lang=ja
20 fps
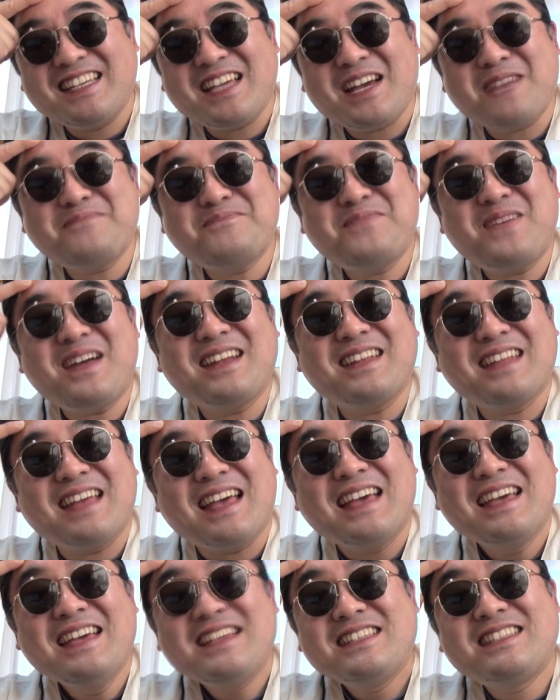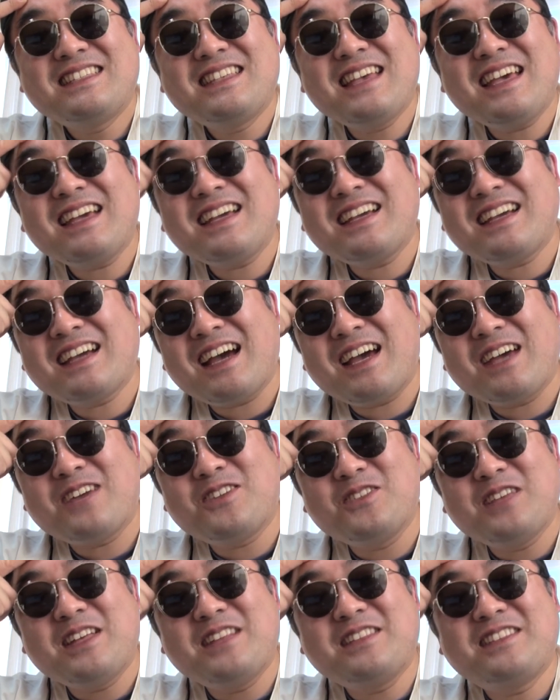やっぱりね、前回
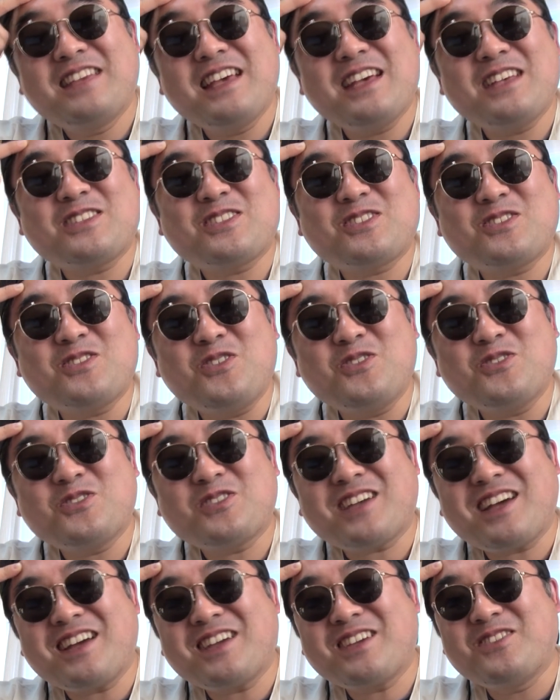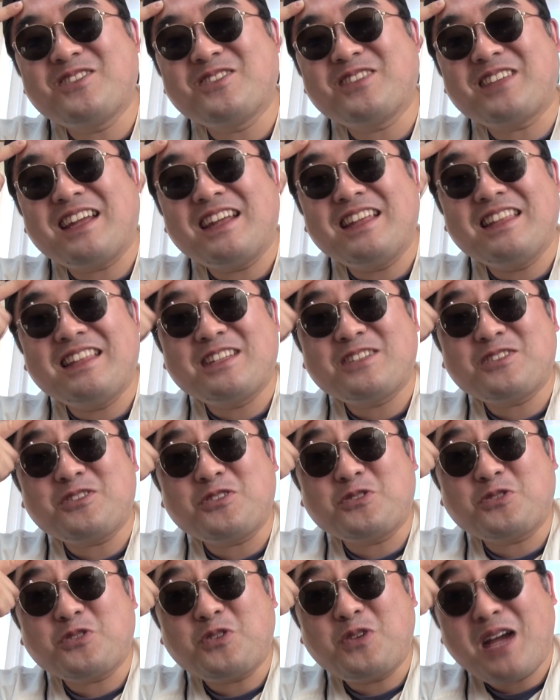のね、デスソースカキの種でちょっ
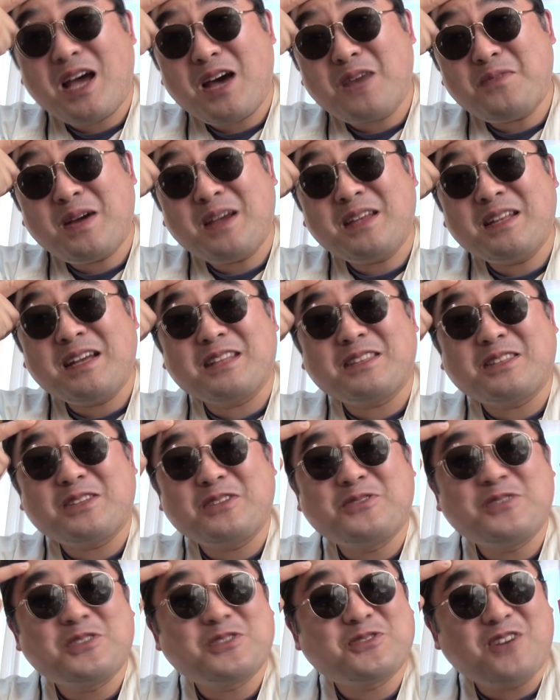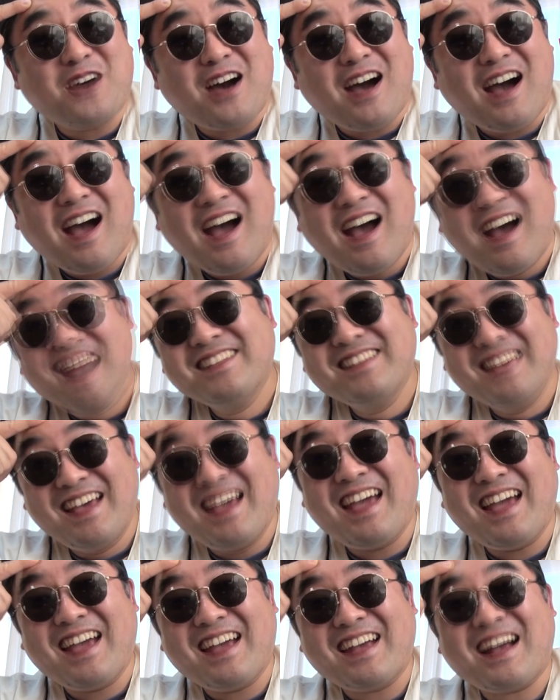とトラウマになってるんですわ。
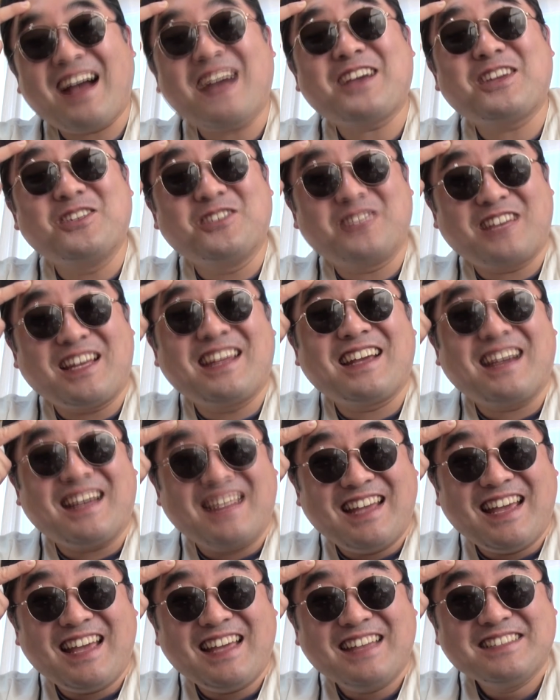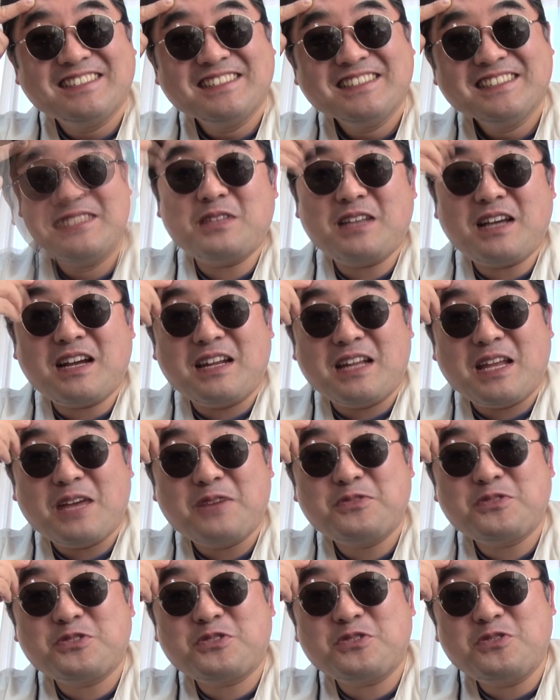ねえ、牡蠣の種がね。だからね、
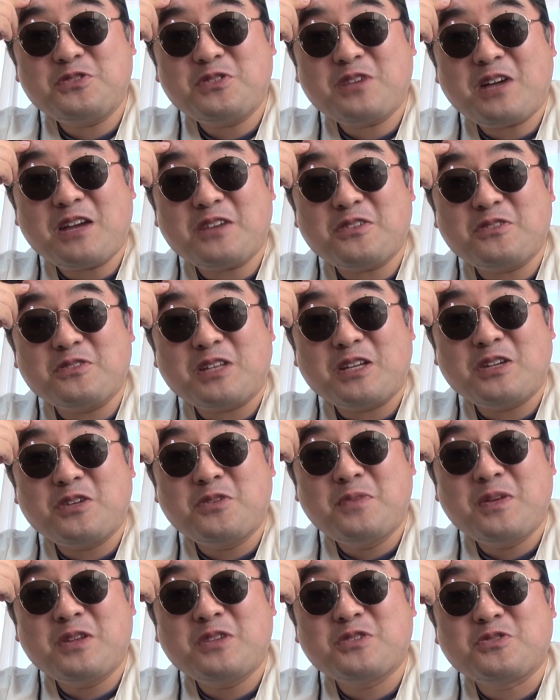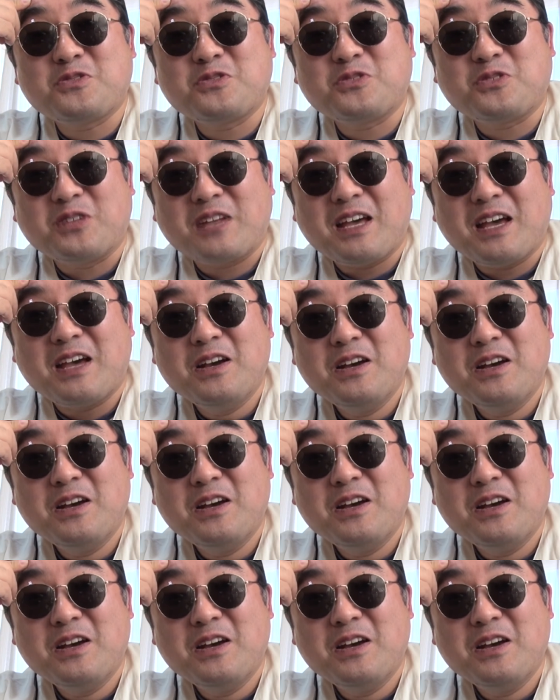普通の牡蠣の種を目にするとね、